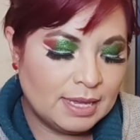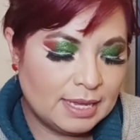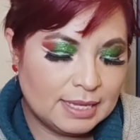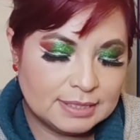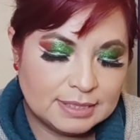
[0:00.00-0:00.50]

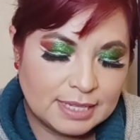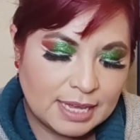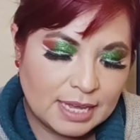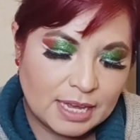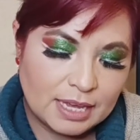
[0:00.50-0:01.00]
es
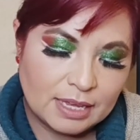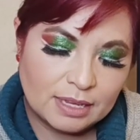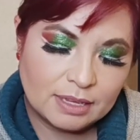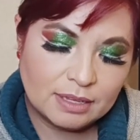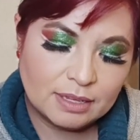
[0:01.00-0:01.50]
de
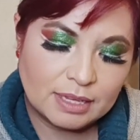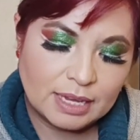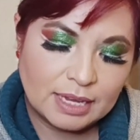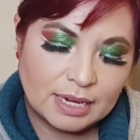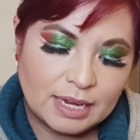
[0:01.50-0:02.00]
eh,
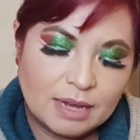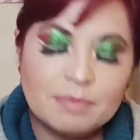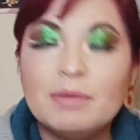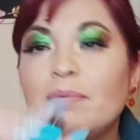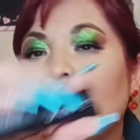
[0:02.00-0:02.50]
que